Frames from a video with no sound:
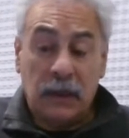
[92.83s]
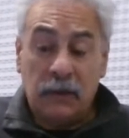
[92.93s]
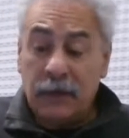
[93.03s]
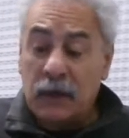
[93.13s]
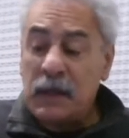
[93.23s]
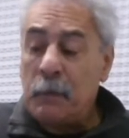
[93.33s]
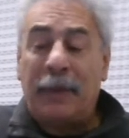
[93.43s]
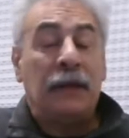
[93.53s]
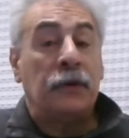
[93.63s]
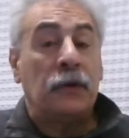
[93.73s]
Una cosa
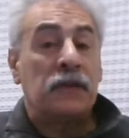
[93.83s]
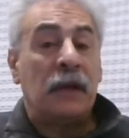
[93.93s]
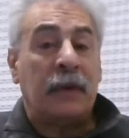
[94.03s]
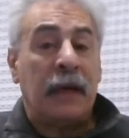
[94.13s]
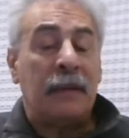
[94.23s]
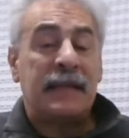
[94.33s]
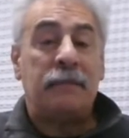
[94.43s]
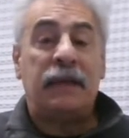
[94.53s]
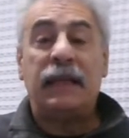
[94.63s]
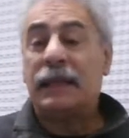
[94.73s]
espantosa, porque además
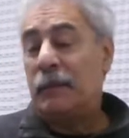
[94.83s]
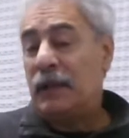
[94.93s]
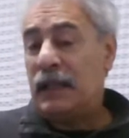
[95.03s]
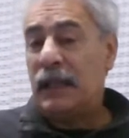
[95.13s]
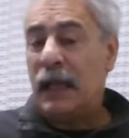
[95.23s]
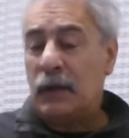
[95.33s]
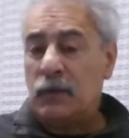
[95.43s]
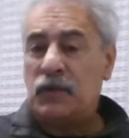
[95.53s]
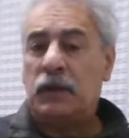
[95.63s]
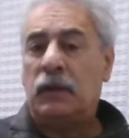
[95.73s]
inmediatamente del
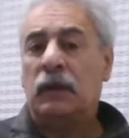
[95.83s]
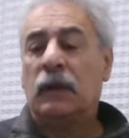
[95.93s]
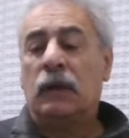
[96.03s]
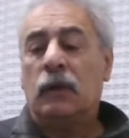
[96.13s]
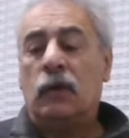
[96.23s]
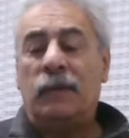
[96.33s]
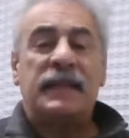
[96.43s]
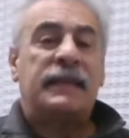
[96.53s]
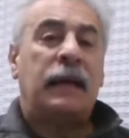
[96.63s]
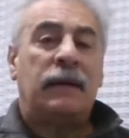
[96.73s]
anuncio
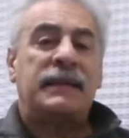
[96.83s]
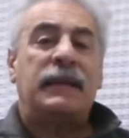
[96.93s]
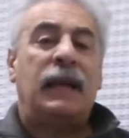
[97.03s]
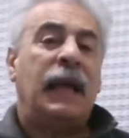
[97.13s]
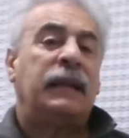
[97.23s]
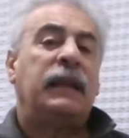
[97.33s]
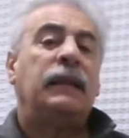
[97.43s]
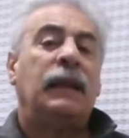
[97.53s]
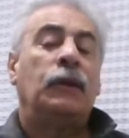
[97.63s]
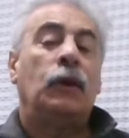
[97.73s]
comenzaron a hacer el
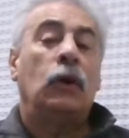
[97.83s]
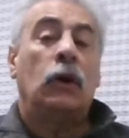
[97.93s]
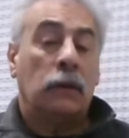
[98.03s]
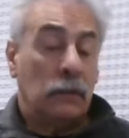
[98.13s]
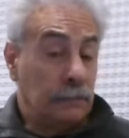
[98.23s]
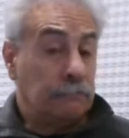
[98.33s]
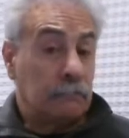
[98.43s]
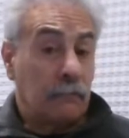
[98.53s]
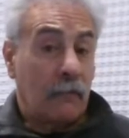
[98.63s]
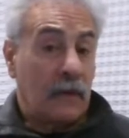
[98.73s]
acting del dolor,
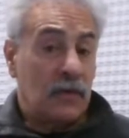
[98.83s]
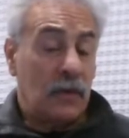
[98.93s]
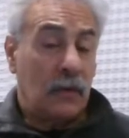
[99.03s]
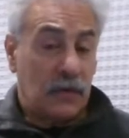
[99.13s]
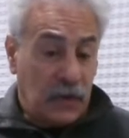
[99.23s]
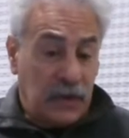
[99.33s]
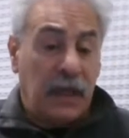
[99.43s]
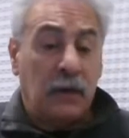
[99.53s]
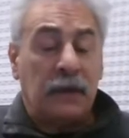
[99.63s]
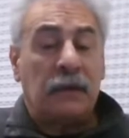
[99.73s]
yo
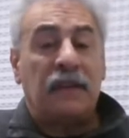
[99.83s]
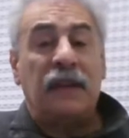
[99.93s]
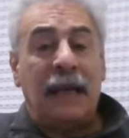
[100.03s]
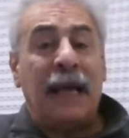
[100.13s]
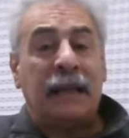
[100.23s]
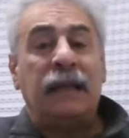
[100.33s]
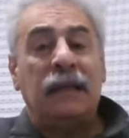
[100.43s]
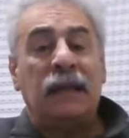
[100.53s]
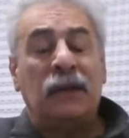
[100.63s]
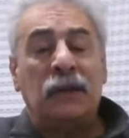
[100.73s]
sostengo esto, hacen el acting
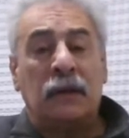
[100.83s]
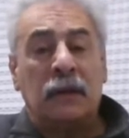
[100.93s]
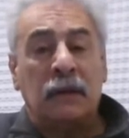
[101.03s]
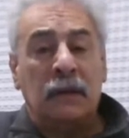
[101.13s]
del dolor,